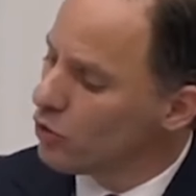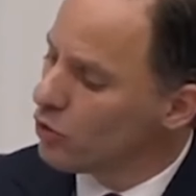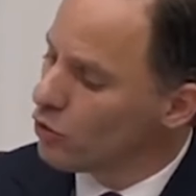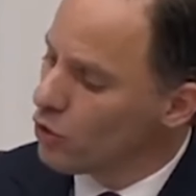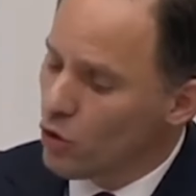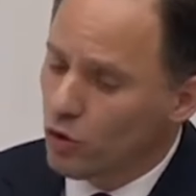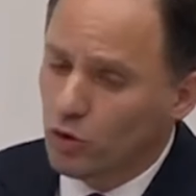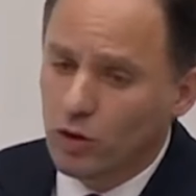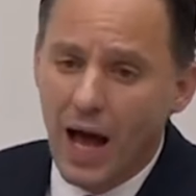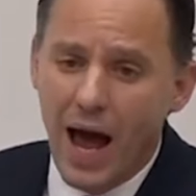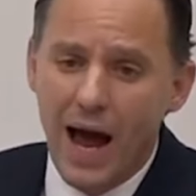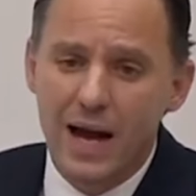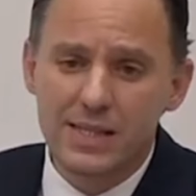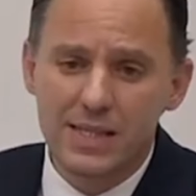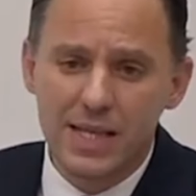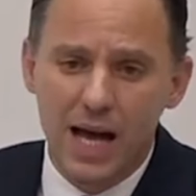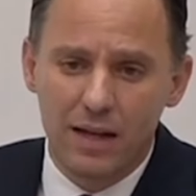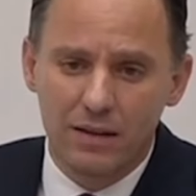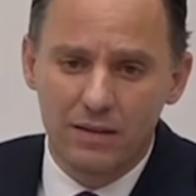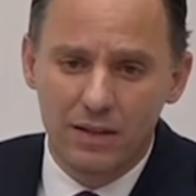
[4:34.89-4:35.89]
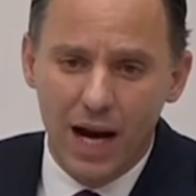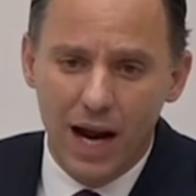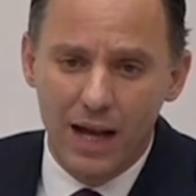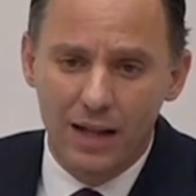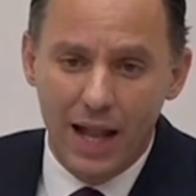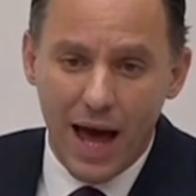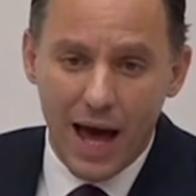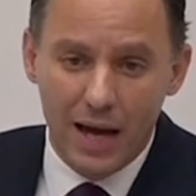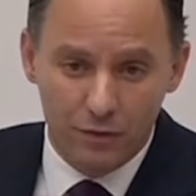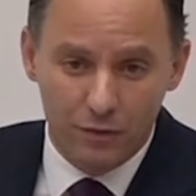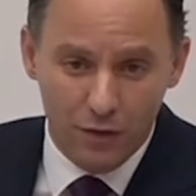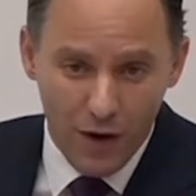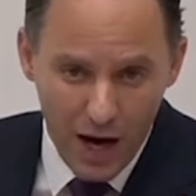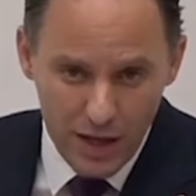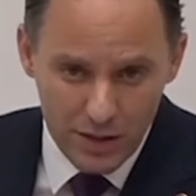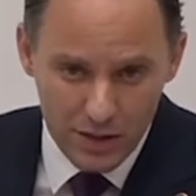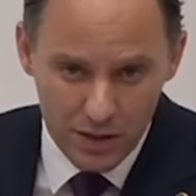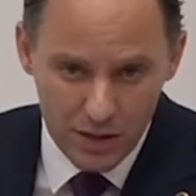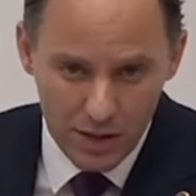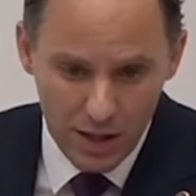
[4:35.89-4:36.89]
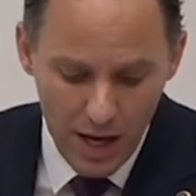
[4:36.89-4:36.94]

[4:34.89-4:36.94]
nükleer santraller var,